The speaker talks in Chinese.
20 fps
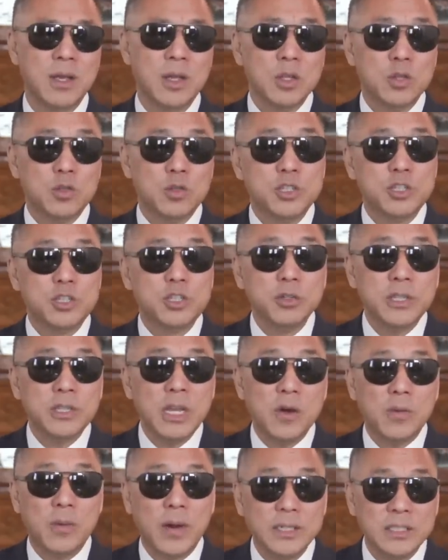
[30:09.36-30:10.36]
就肖
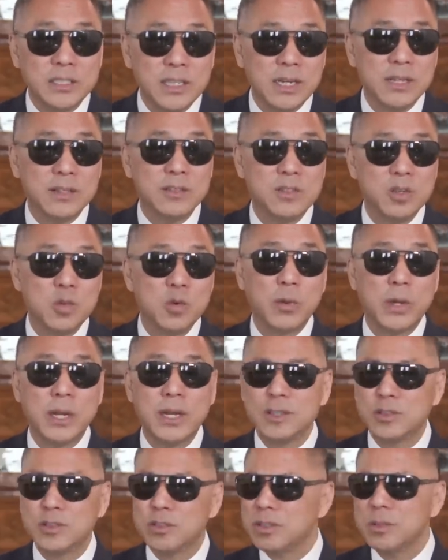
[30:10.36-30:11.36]
建华见了曾维
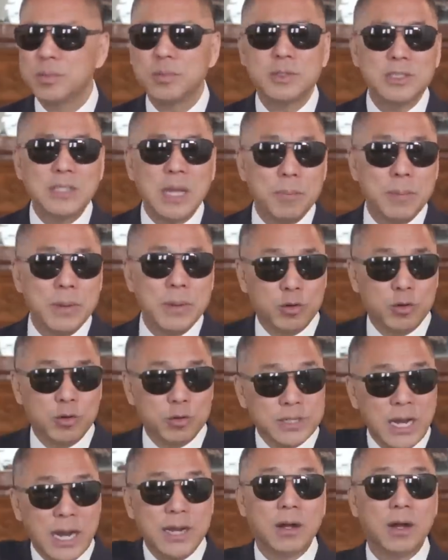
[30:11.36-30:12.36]
了，就是在门口
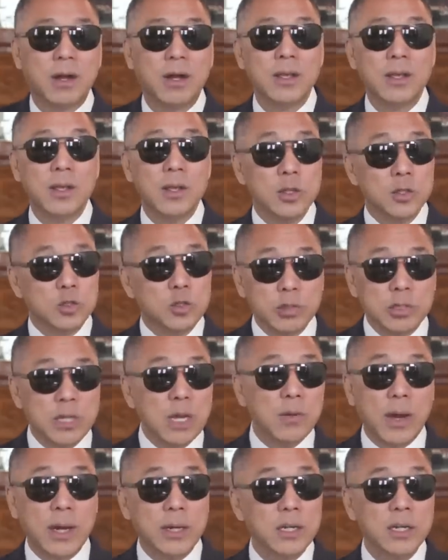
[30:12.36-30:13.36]
站着。肖建
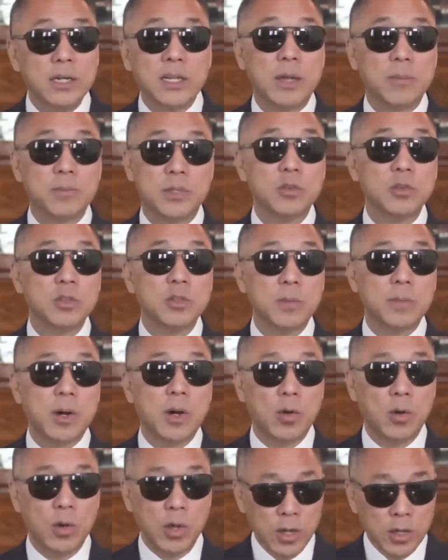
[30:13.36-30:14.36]
华这个脸皮就那么
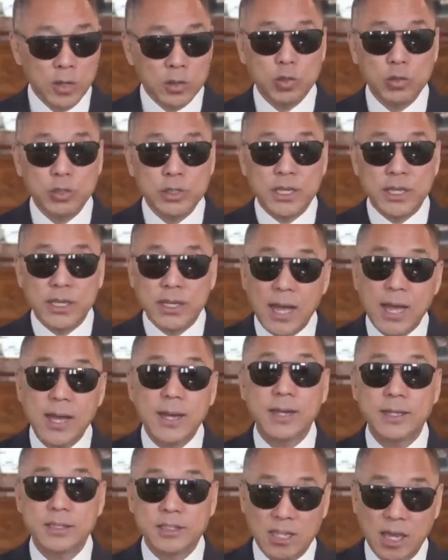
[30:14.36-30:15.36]
厚，就是你看
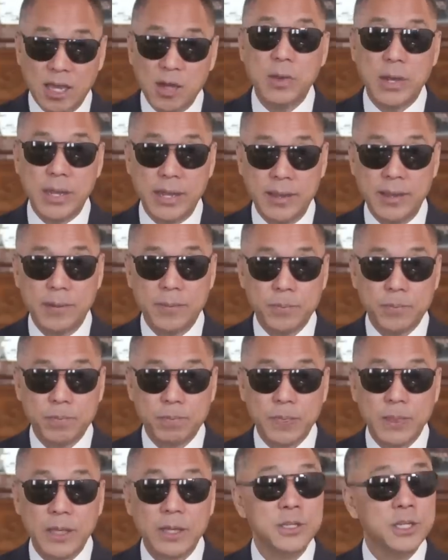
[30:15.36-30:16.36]
看田伟，
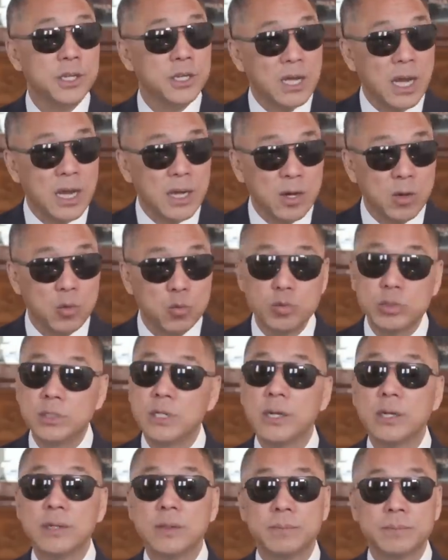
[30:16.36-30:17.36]
你看看吴
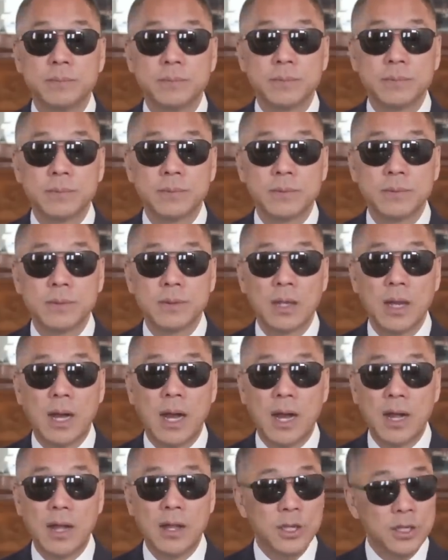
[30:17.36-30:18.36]
征，
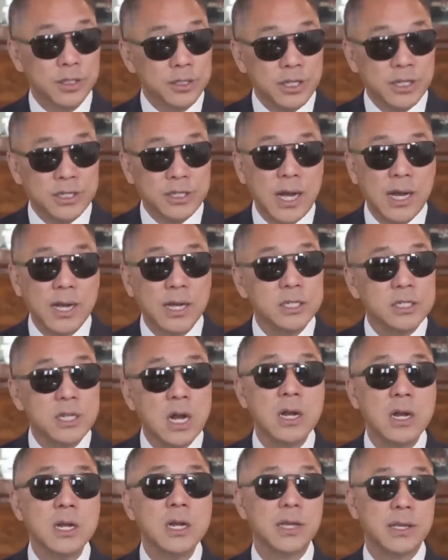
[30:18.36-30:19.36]
啊，你看看
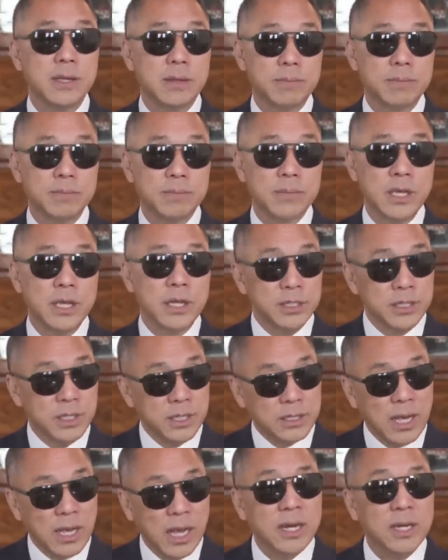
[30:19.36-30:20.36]
张丽，你
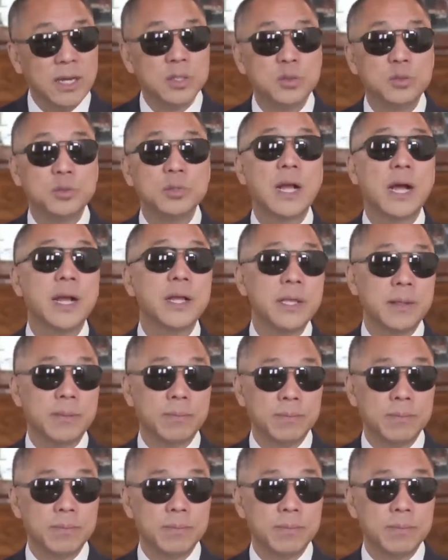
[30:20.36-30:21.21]
看看徐家印，